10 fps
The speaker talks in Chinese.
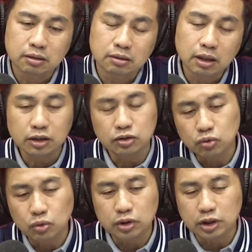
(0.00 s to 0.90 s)
那你就
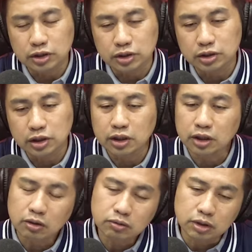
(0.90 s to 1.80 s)
多一点时间，
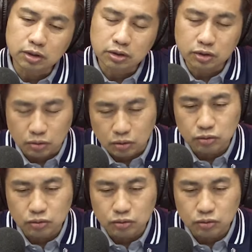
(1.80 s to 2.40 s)
然后你有工